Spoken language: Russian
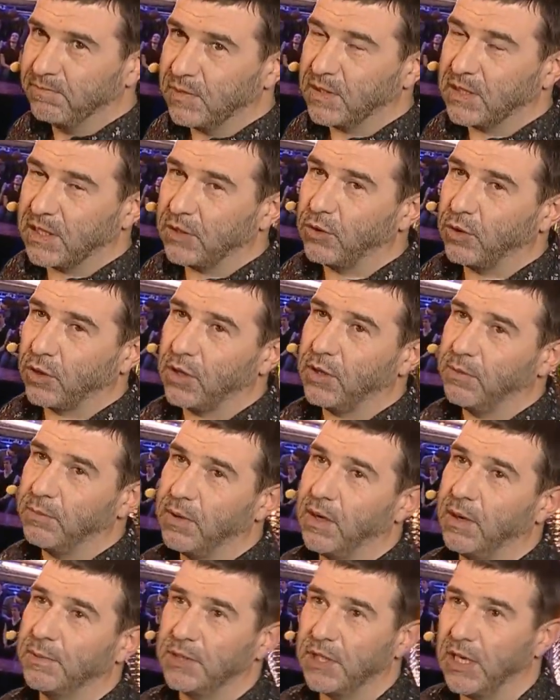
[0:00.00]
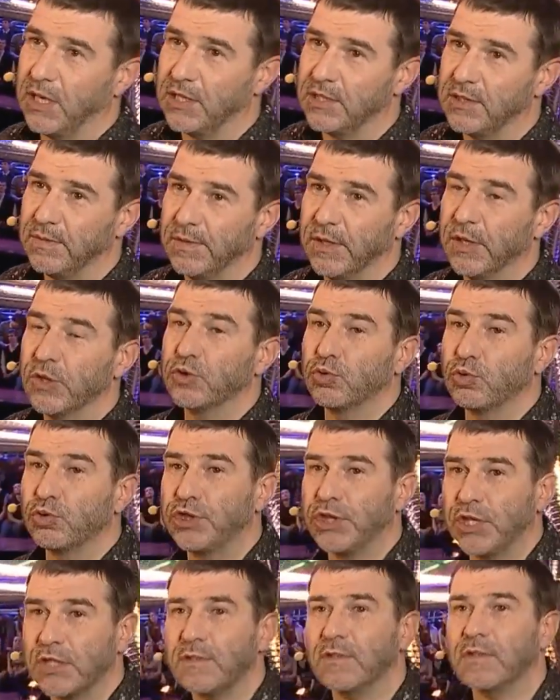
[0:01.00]
которое мы общались.
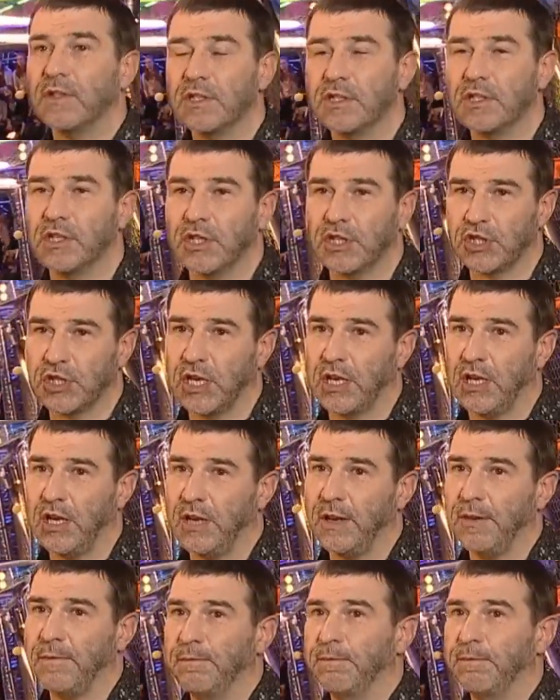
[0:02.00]
Существенно и содержательно.